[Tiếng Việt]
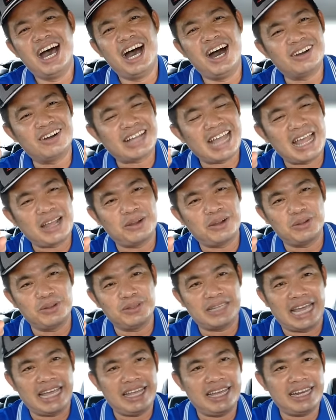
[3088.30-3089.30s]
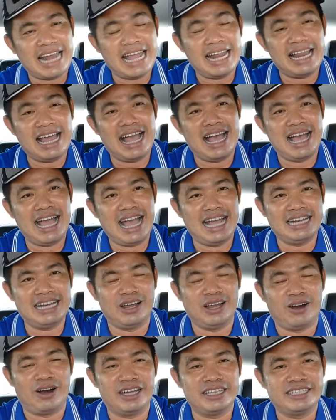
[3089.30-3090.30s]
ok cô chú anh chị đây là hai
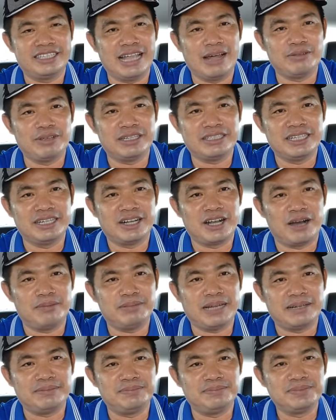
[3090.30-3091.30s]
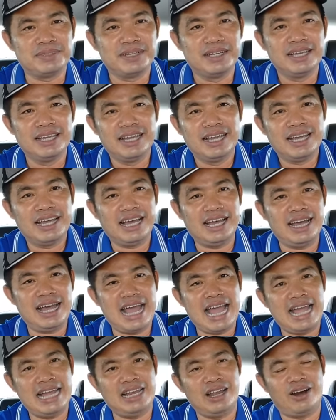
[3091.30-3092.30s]
loại đồng nhất xương khớp nè à,
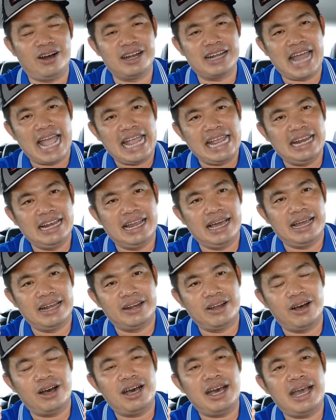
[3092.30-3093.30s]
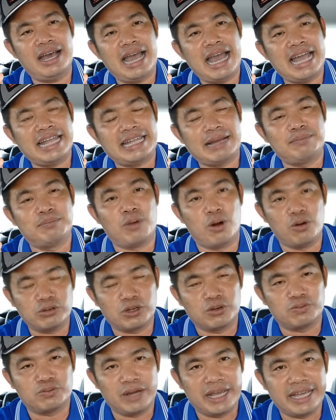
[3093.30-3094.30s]
hai lọ này là nó
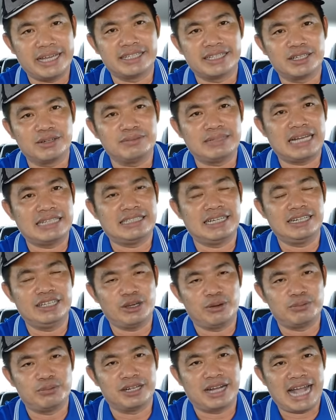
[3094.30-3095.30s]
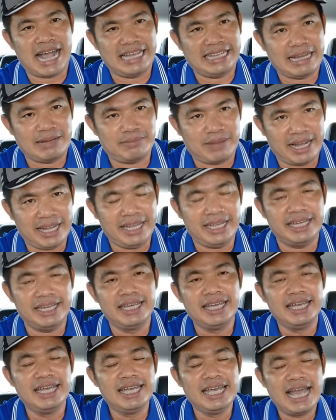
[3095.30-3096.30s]
240 viên chúng ta sử dụng được hai tháng mấy
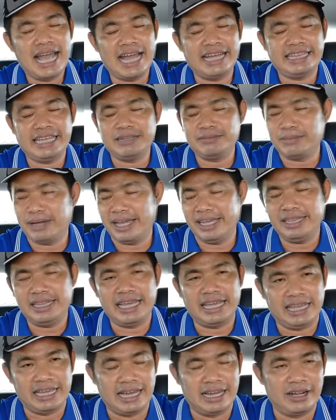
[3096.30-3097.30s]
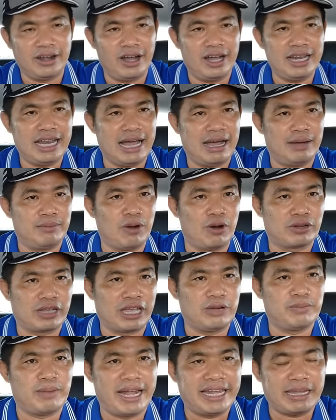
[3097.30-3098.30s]
hai tháng mấy thì à, nó là một
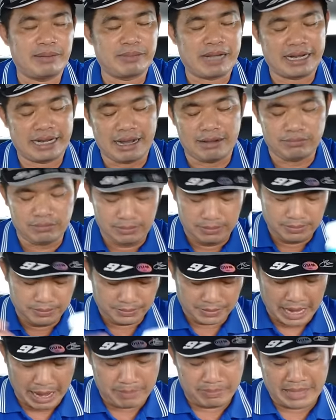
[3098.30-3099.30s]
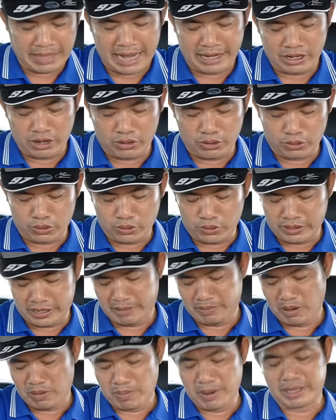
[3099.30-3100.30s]
triệu bảy trăm ngàn đồng em tặng cho cô chú anh chị
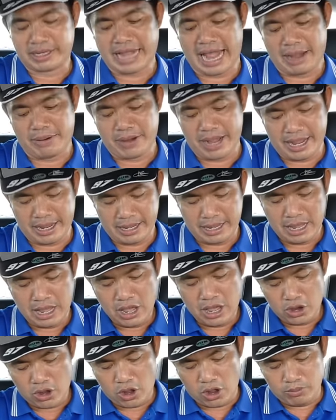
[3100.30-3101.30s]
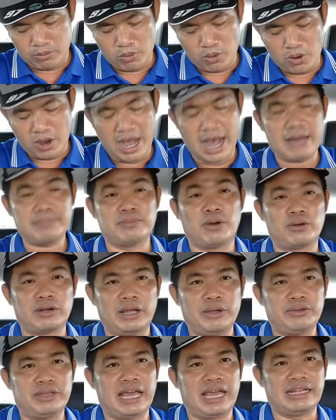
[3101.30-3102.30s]
một bịch kẹo ha còn mua
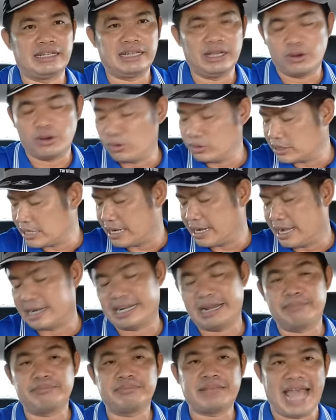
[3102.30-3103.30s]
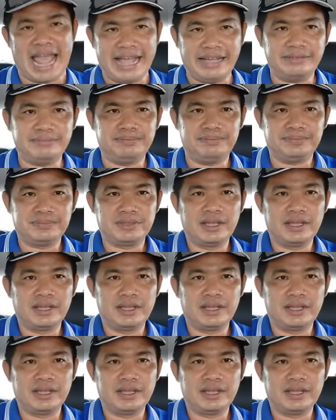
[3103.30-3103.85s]
hết một liệu trình thì uống tới gần 5 tháng